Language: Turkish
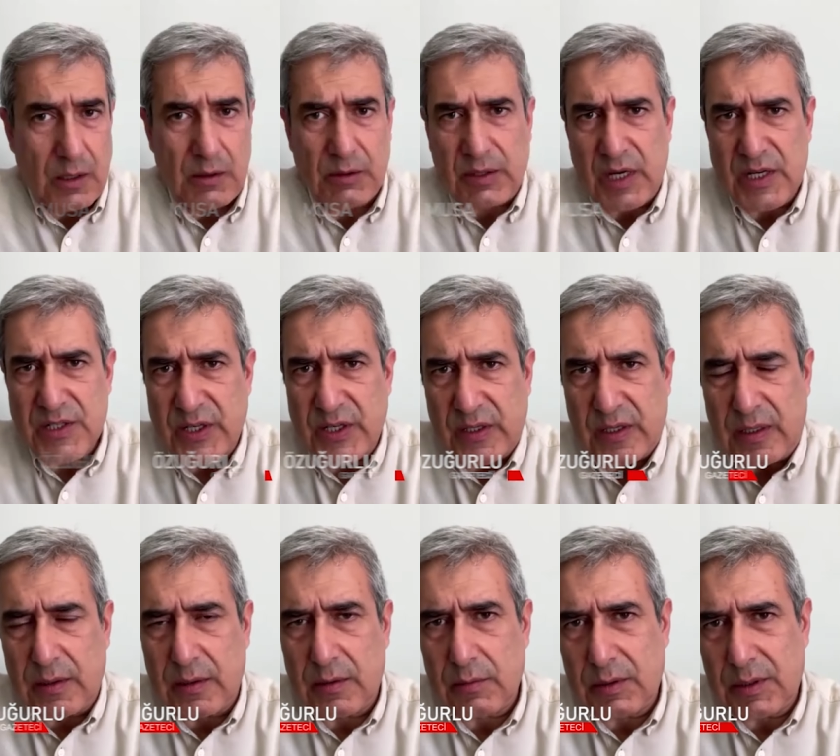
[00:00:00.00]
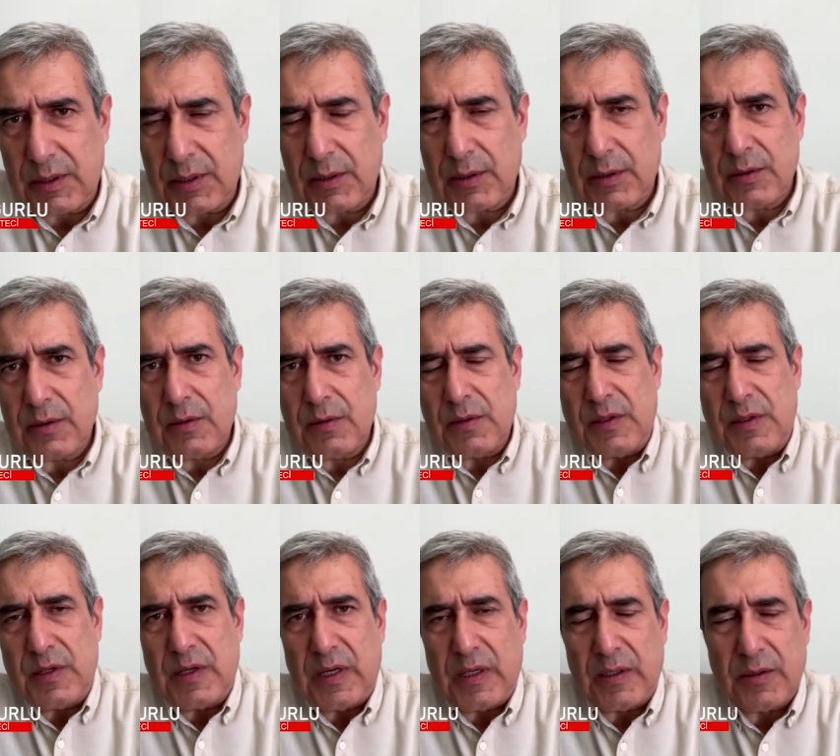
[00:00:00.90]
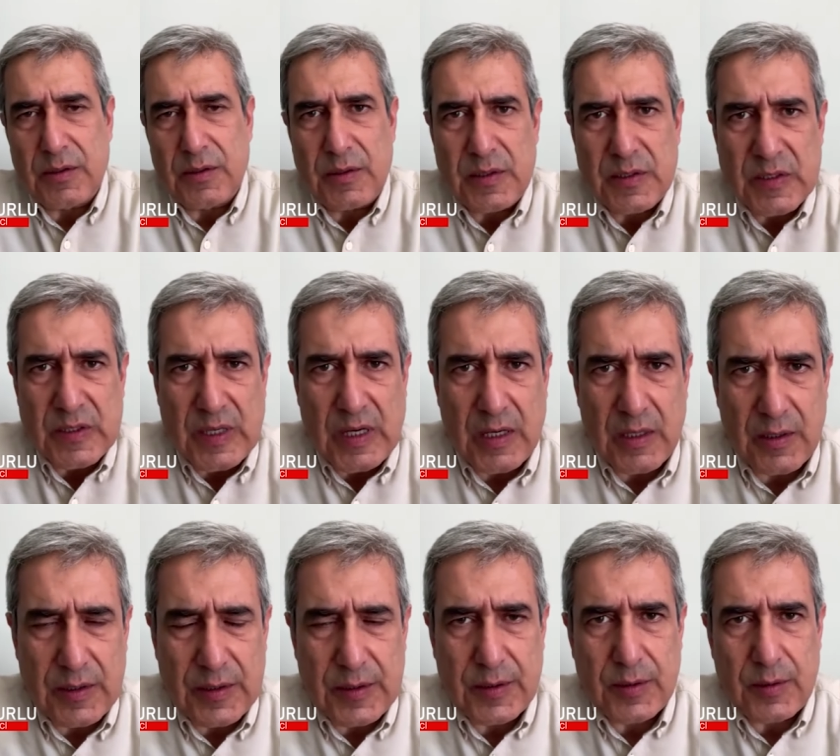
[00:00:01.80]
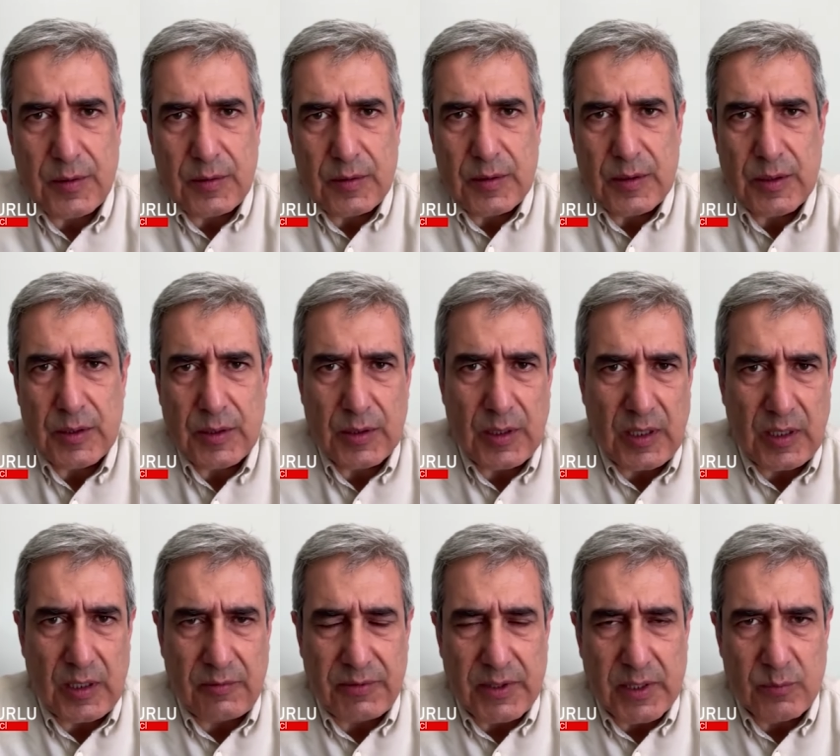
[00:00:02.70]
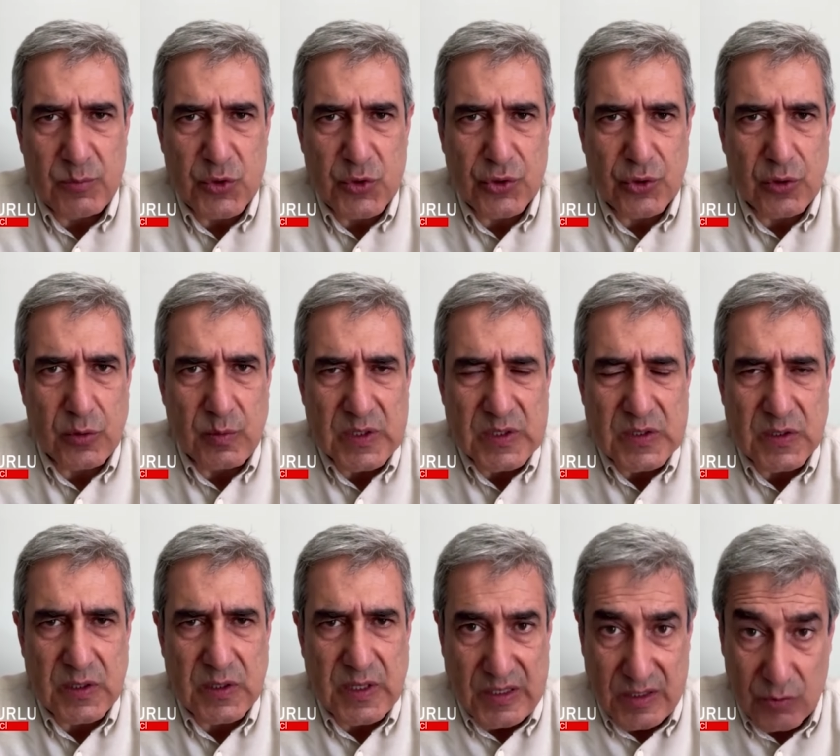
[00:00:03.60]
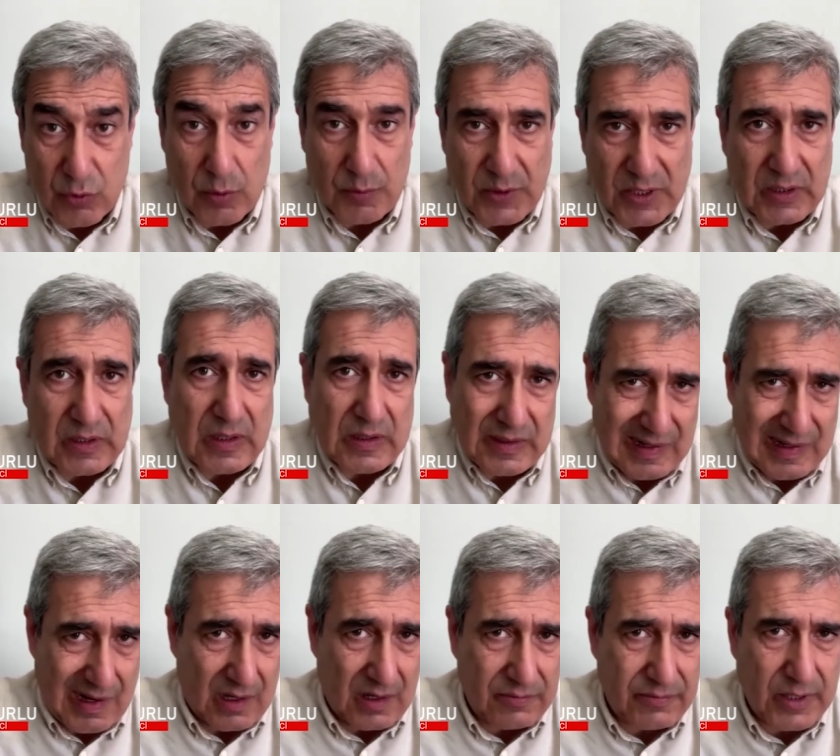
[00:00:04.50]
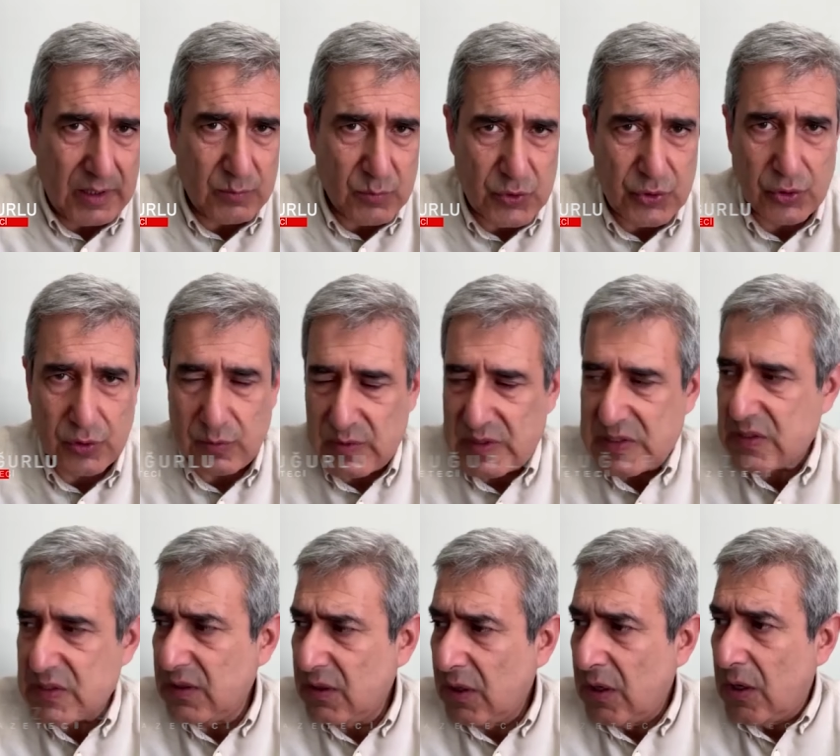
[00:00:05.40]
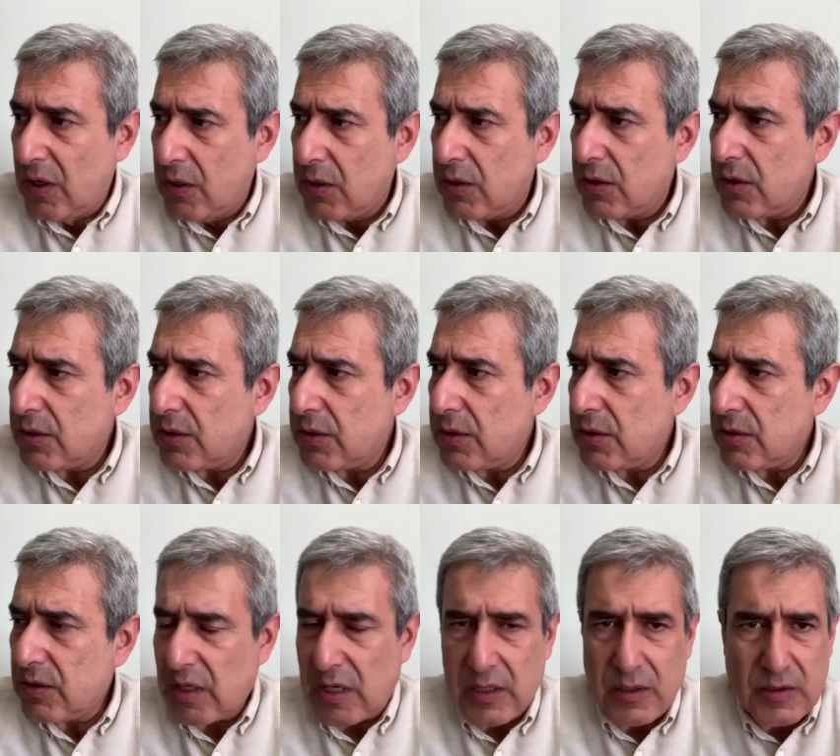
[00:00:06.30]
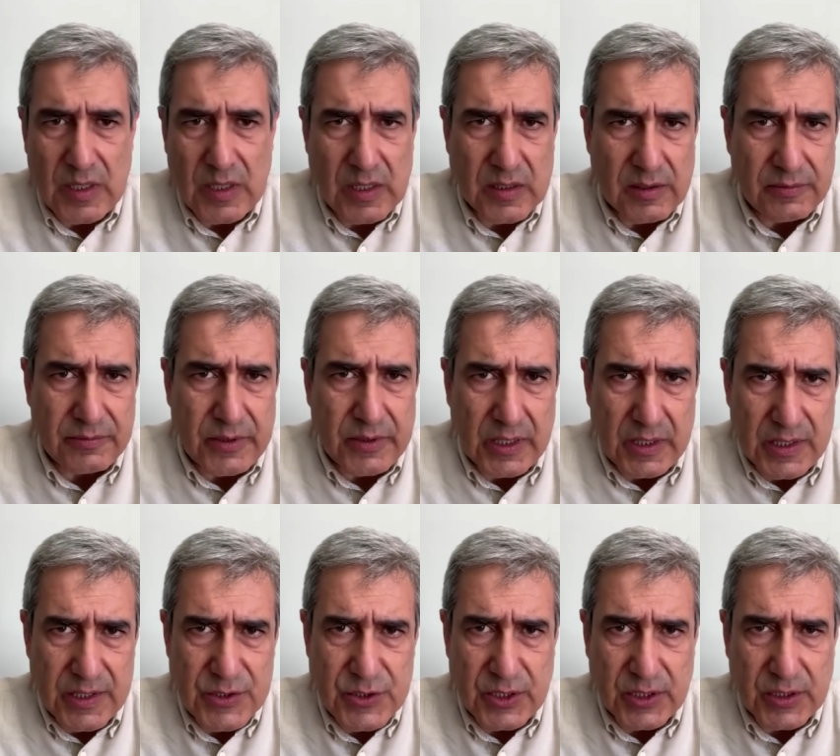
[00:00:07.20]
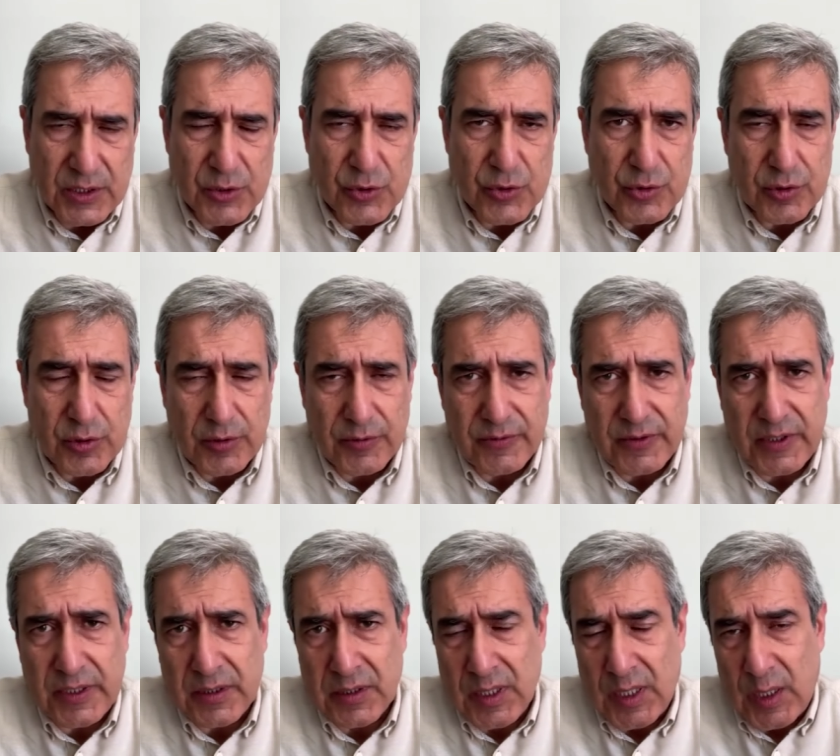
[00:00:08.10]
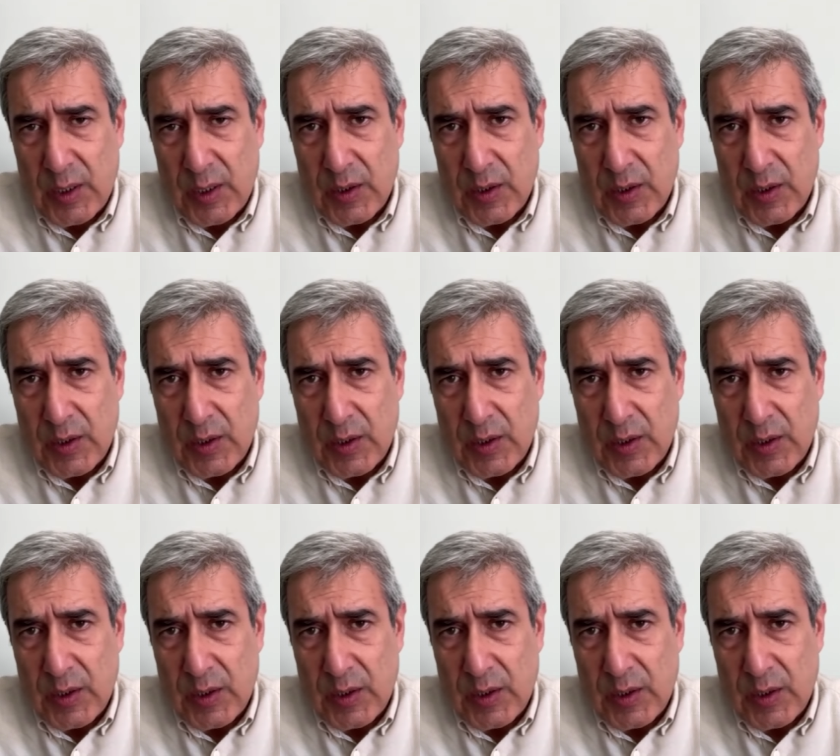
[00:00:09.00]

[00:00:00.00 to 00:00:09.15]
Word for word: Evet gerçekten e, İran'ın İsrail'i e, hedef almış olması, kendi topraklarından hedef almış olması e, tarihte ilk defa gerçekleşiyor ve